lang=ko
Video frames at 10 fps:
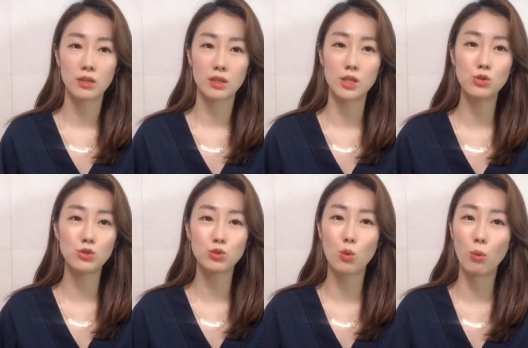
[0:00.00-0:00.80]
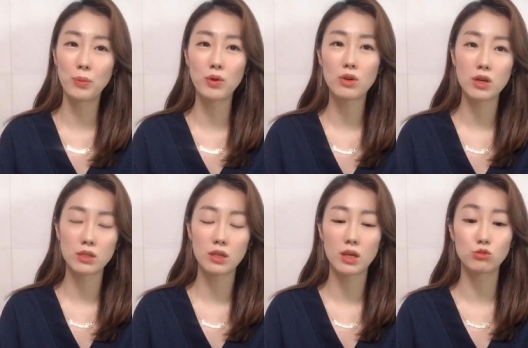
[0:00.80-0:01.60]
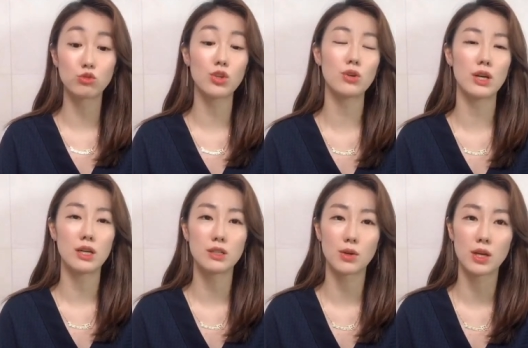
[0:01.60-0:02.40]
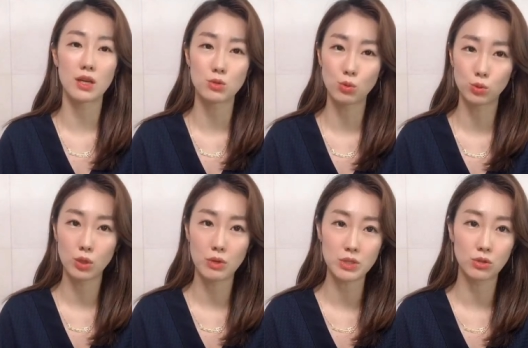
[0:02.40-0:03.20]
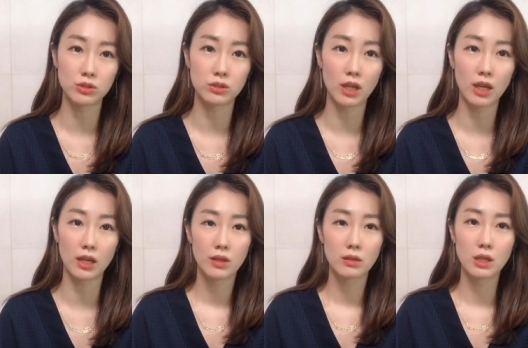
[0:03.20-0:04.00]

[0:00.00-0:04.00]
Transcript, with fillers: 기술주 고평가에 대한 우려가 이렇게 계속돼 왔었는데